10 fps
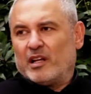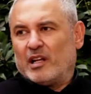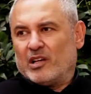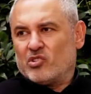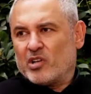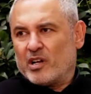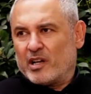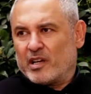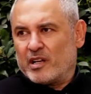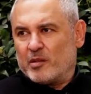الحجار
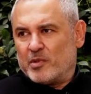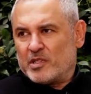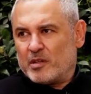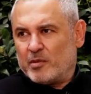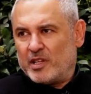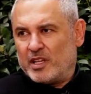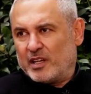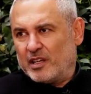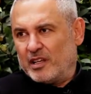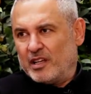الكريمه اذا بدك
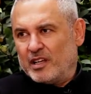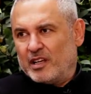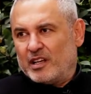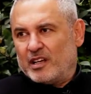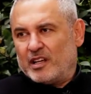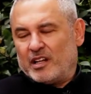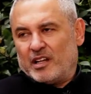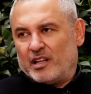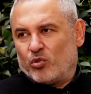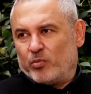
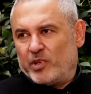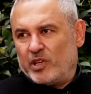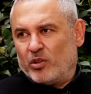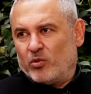الروبي